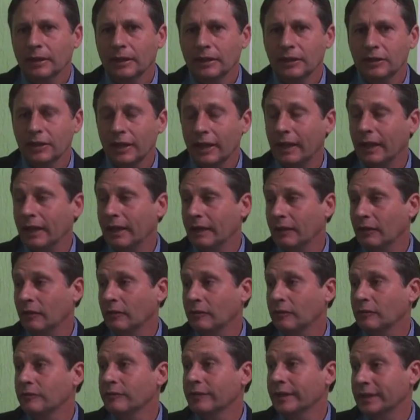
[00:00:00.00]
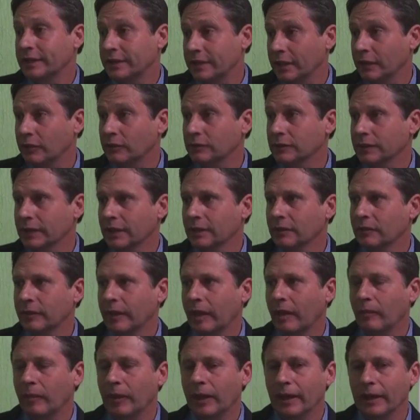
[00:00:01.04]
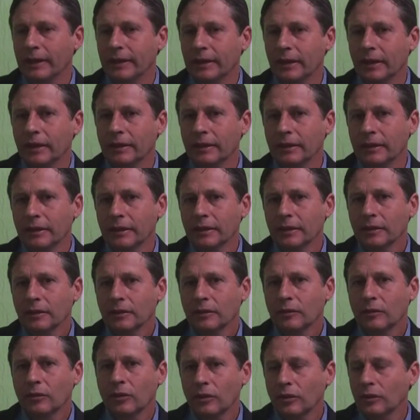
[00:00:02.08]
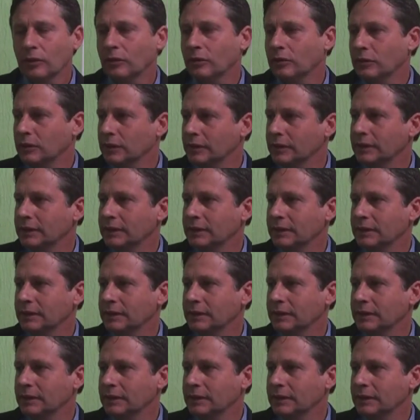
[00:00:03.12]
que já conversei com ele em Cuiabá e ele colocou